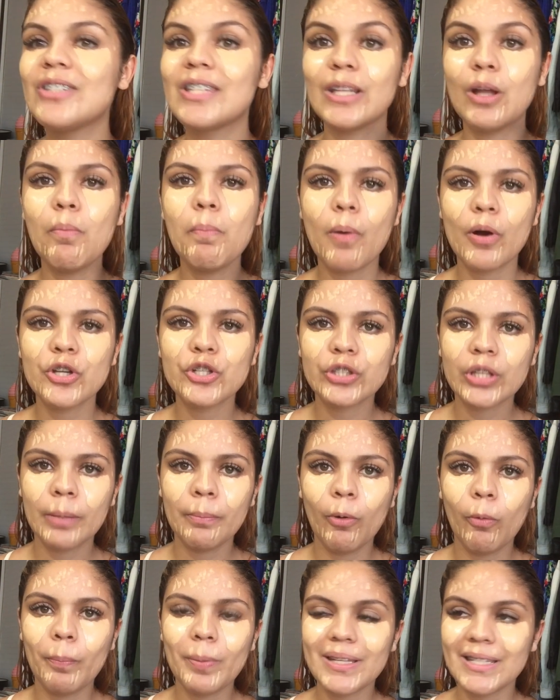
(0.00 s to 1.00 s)
Você não pode ter
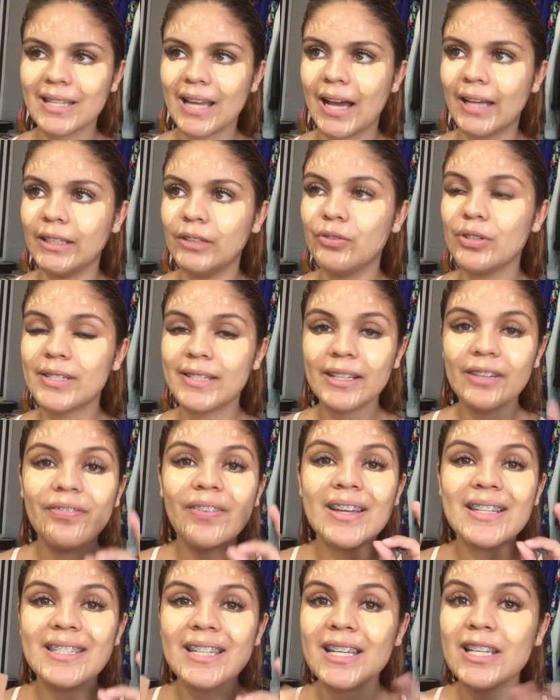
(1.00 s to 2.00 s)
mão pesada. Você tem que
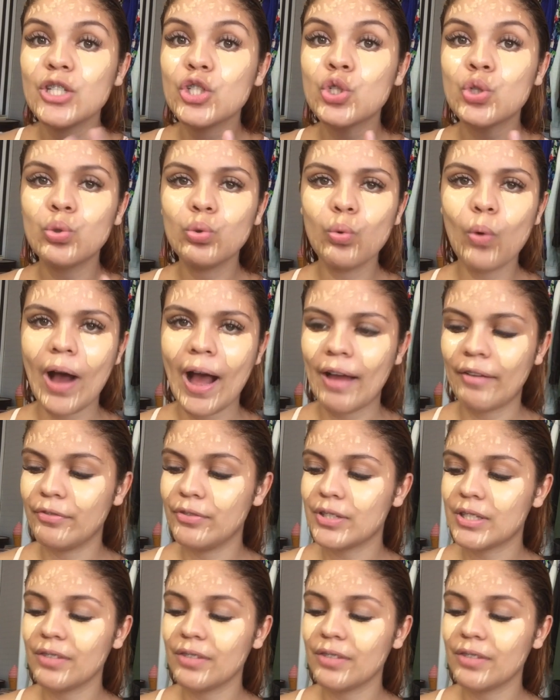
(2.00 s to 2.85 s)
fazer suave.